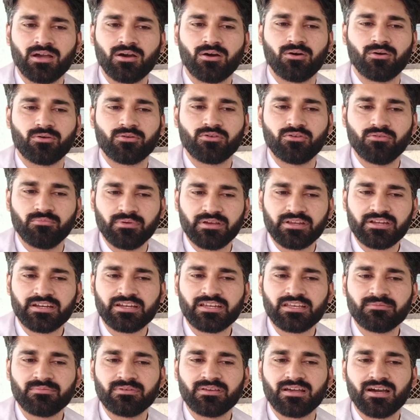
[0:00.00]
और
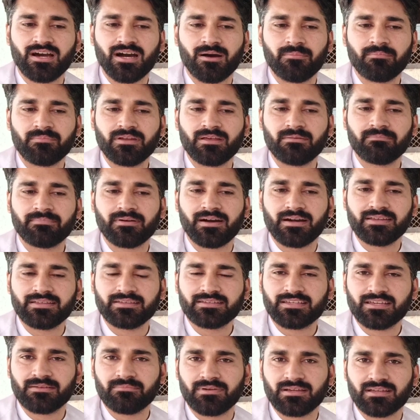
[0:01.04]
ह्यूमिडिटी भी आपने पानी
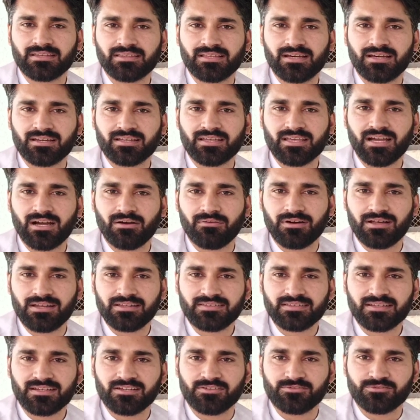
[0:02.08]
के मकदार के हवाले
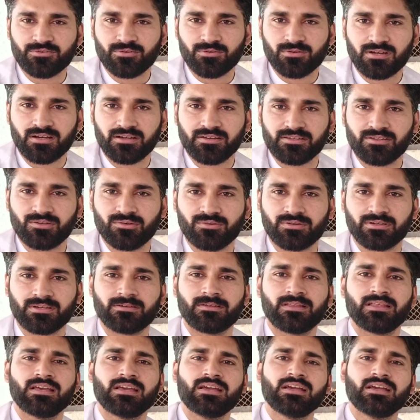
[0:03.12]
से कंट्रोल करनी होगी